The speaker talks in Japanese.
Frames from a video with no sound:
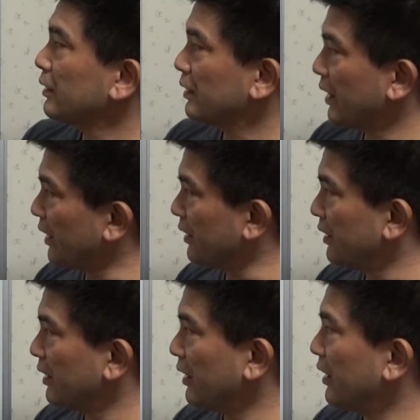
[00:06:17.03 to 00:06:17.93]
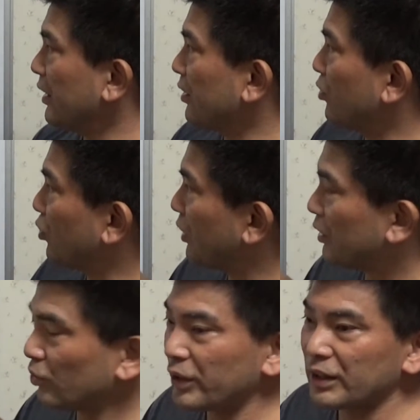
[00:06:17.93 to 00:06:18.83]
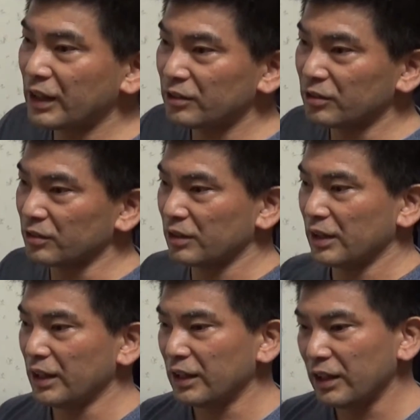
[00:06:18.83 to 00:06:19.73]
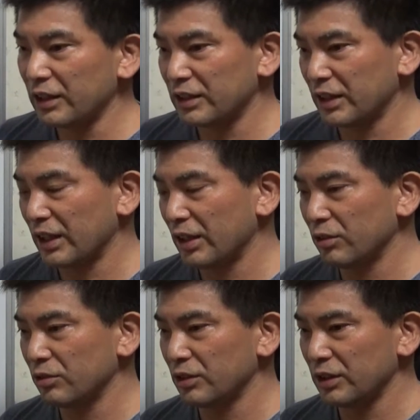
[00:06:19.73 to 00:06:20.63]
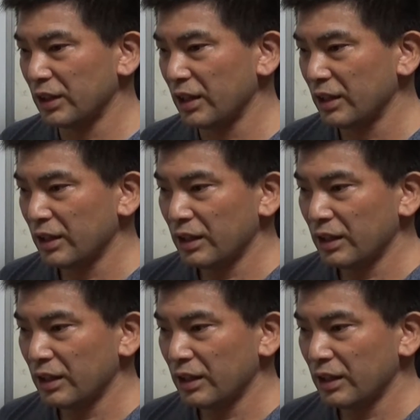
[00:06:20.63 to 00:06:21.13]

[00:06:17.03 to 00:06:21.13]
で、ここはとにかく、いかに力を抜いて、